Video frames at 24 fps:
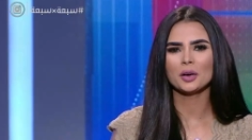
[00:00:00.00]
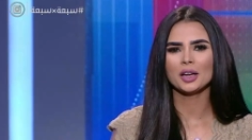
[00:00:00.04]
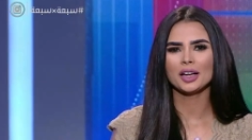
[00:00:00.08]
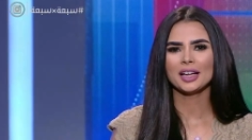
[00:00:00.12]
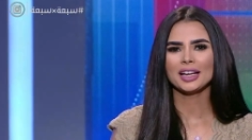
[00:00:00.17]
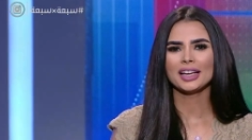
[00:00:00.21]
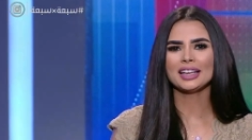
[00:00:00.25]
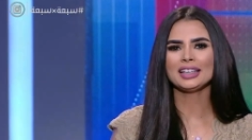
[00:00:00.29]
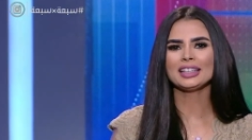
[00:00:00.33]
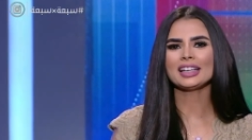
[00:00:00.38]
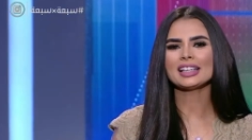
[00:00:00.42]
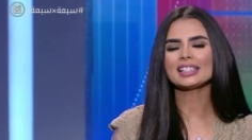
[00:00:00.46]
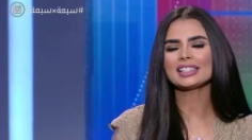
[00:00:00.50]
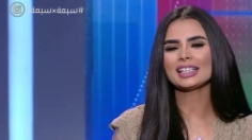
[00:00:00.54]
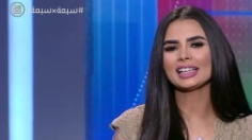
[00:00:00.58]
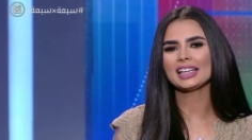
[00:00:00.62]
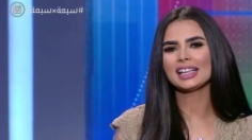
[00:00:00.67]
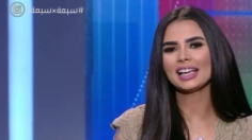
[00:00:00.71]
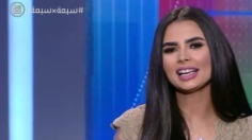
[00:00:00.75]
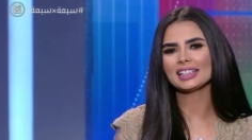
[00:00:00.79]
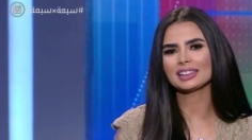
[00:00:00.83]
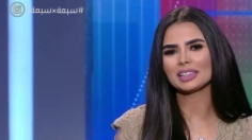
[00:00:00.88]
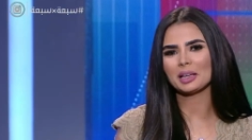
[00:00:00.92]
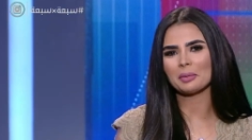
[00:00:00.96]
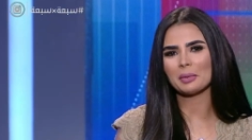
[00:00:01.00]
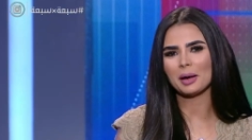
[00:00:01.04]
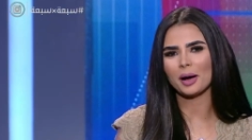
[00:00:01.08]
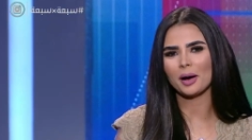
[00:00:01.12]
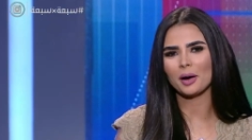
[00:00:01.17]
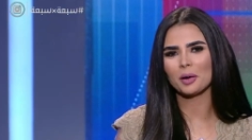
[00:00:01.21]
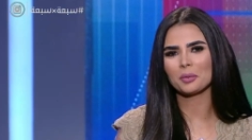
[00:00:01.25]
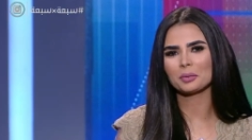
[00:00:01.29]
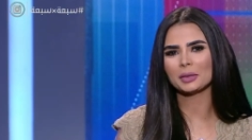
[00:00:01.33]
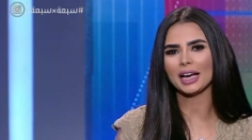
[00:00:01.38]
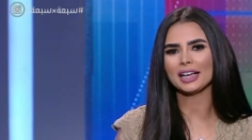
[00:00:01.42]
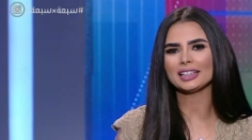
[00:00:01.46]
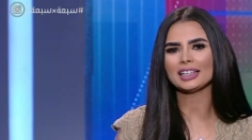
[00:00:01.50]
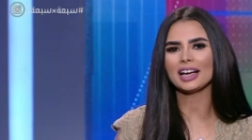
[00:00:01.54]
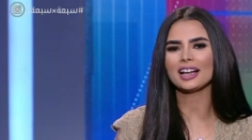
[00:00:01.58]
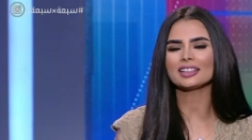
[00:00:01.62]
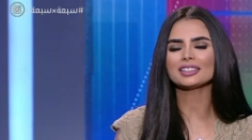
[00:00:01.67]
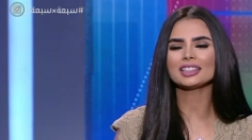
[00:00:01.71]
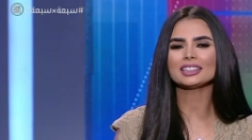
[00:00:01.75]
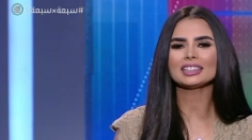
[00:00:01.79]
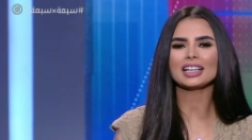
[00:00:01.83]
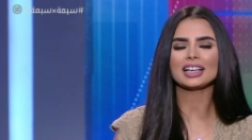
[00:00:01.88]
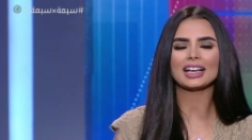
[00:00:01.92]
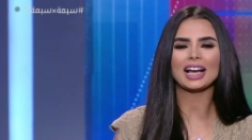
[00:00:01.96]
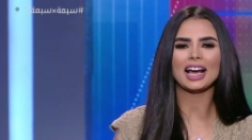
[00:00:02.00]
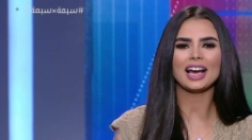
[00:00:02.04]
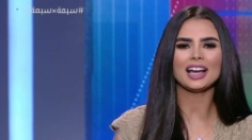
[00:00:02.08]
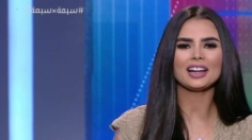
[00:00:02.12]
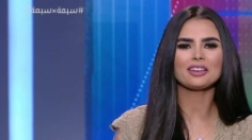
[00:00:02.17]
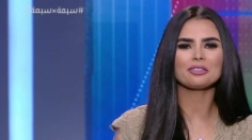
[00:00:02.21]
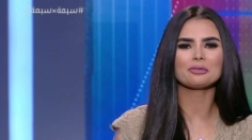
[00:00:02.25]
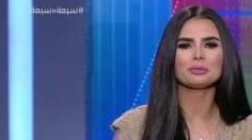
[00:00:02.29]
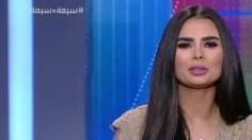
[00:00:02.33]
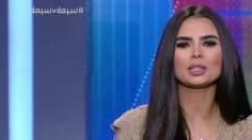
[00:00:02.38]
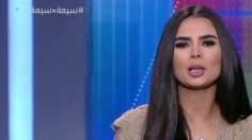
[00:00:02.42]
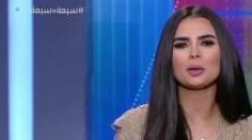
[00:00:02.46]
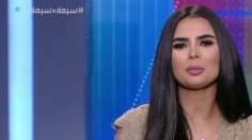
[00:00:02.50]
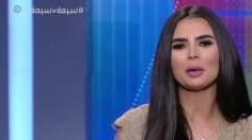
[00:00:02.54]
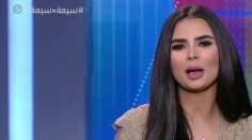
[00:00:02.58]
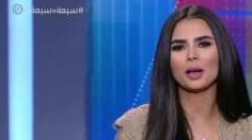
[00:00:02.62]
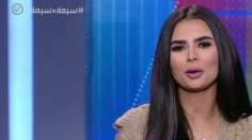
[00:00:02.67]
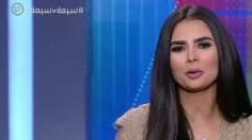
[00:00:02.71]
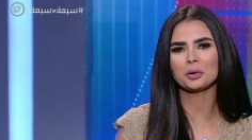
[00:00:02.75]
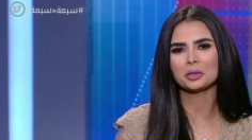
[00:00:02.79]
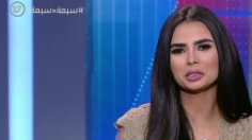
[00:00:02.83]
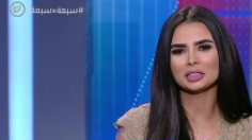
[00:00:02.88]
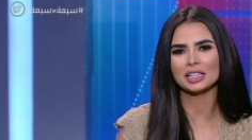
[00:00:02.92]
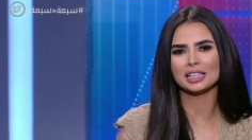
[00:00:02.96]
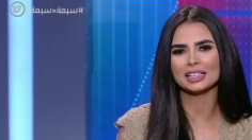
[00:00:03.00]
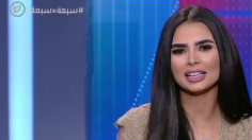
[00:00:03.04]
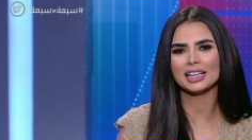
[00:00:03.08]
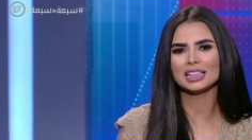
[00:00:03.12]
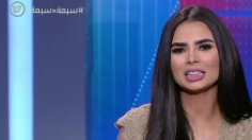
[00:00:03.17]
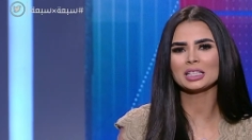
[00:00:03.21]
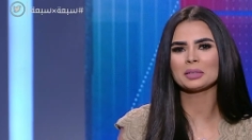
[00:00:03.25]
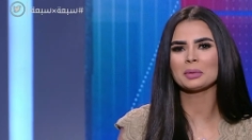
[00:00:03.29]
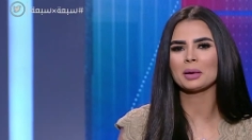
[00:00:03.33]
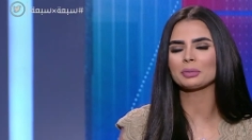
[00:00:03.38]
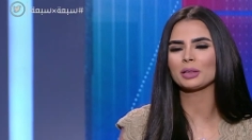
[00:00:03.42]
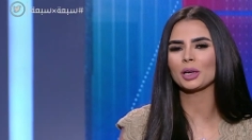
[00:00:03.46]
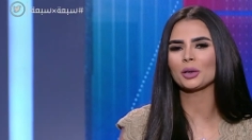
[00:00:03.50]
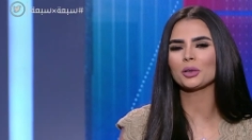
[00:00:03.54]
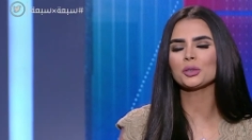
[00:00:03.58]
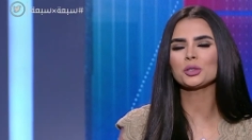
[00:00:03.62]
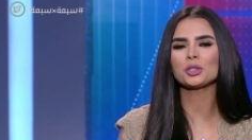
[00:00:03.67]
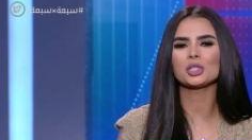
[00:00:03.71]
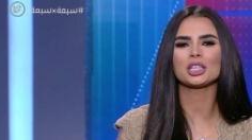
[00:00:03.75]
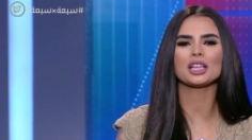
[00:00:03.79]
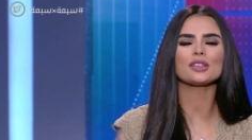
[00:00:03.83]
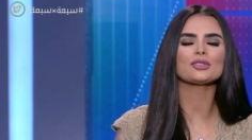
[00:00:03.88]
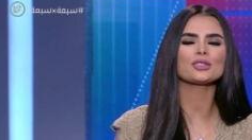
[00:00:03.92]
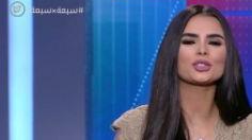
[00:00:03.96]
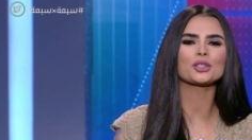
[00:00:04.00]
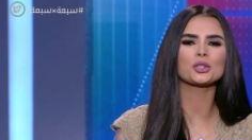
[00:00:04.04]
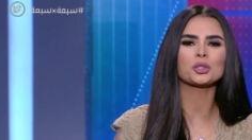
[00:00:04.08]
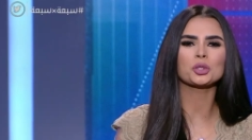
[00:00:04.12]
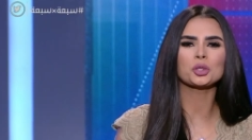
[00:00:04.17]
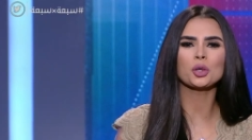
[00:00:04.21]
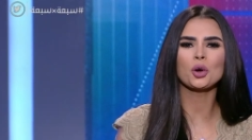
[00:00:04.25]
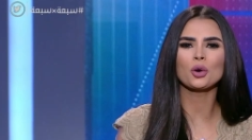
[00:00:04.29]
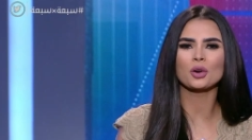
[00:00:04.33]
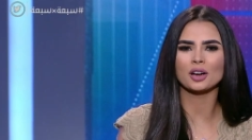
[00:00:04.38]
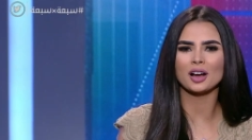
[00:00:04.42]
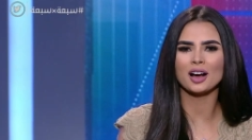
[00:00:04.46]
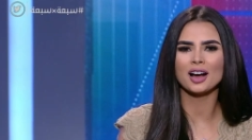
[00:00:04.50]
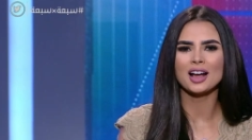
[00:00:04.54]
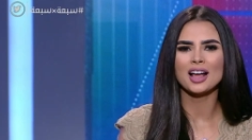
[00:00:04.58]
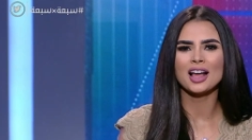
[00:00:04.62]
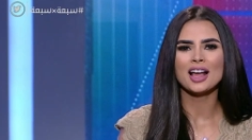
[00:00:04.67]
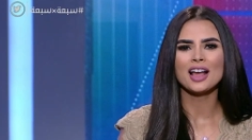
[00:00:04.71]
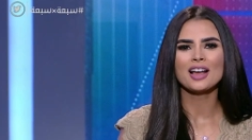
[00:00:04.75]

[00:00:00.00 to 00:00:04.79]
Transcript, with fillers: الناس ان هي تتابعهم يعني حضرتك عارف بطبع كره اليد ما بتاخدش نفس الشهره